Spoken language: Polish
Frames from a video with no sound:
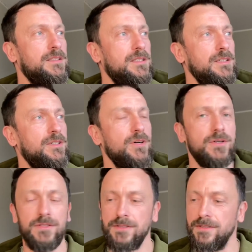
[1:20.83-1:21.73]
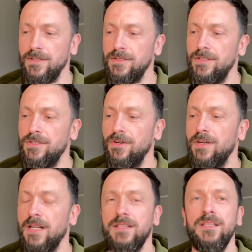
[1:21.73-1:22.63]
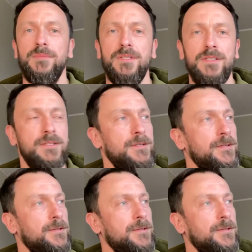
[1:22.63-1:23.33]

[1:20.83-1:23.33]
tylko z dosyć konkretnymi